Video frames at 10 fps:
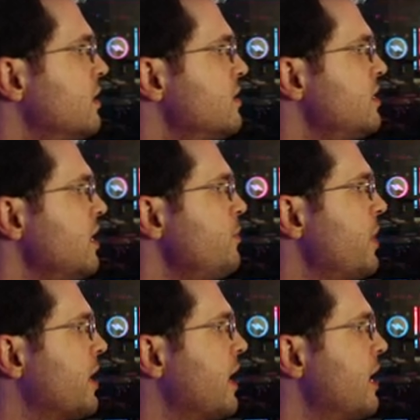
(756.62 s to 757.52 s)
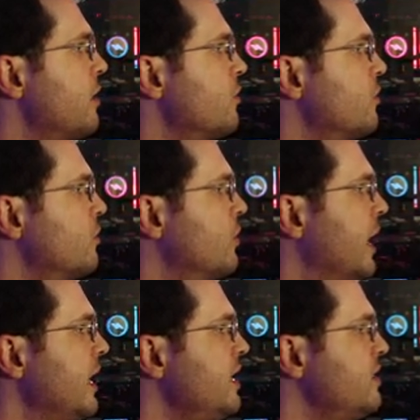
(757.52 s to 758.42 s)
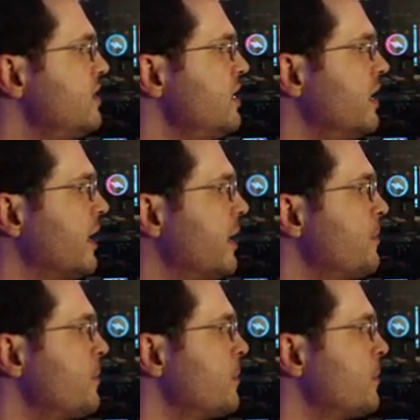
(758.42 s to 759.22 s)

sem pegar o, o rally em si, né?